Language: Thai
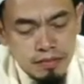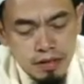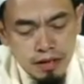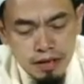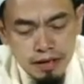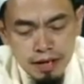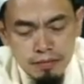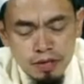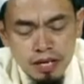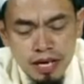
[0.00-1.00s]
อัลฮัมดุ
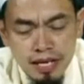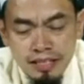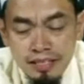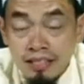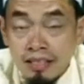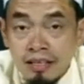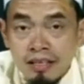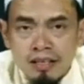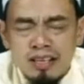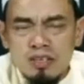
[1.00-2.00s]
ลิลละห์
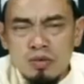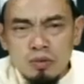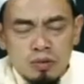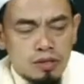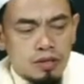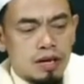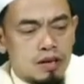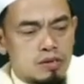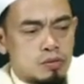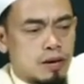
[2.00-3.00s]
นะชุกรต่ออัลลอฮ์
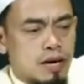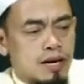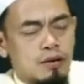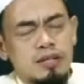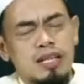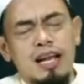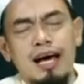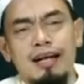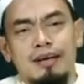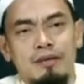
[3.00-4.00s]
ซุบฮานะฮูวะตะอาลา
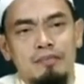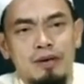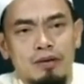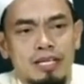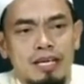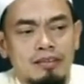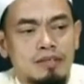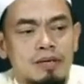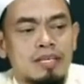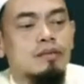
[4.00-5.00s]
นะครับพี่น้องที่รักที่
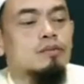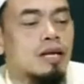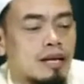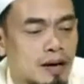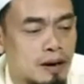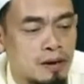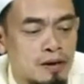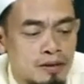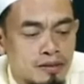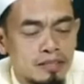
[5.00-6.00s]
มีเกียรติทุกท่านนะ
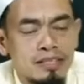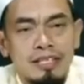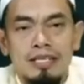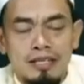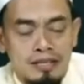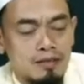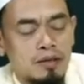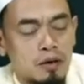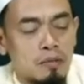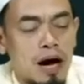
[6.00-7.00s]
คืนนี้ก็
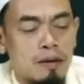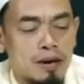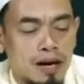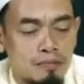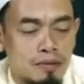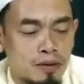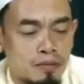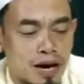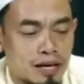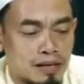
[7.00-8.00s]
ขอมาอัพนะครับเรา
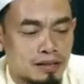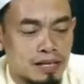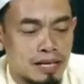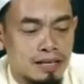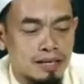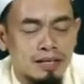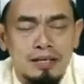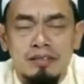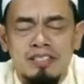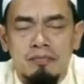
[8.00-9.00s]
มากันเลทนิดหนึ่ง
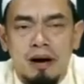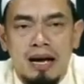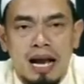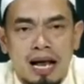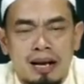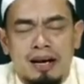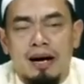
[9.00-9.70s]
จริงๆมานานแล้วนะครับ